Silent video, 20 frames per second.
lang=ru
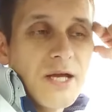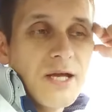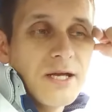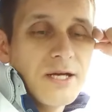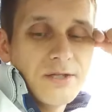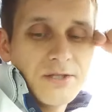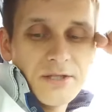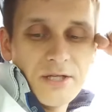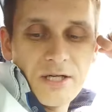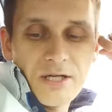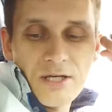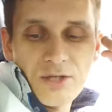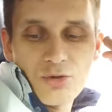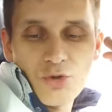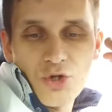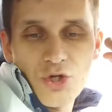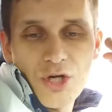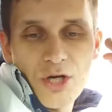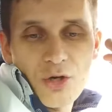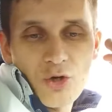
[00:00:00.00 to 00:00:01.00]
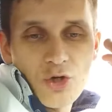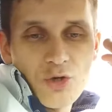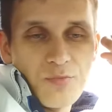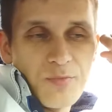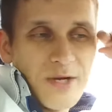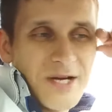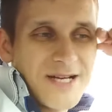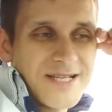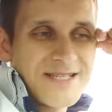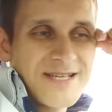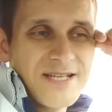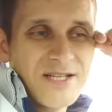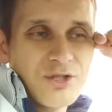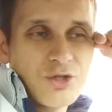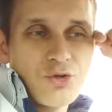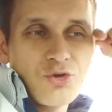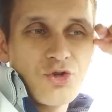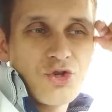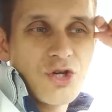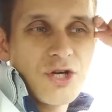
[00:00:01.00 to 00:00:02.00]
это как раз очень хороший показатель,
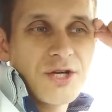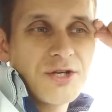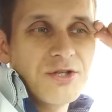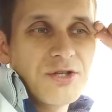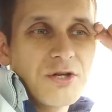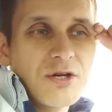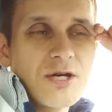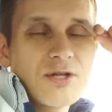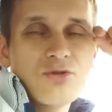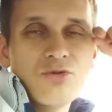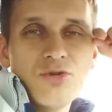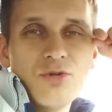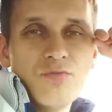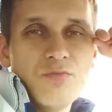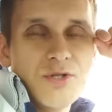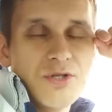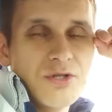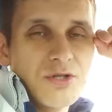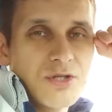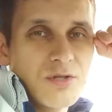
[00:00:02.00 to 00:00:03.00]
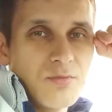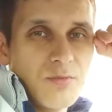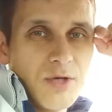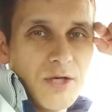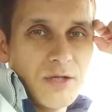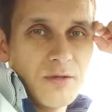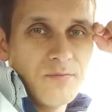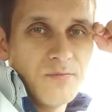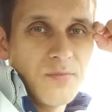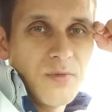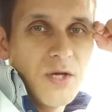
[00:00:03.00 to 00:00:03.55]
что человек ни разу не бизнесмен.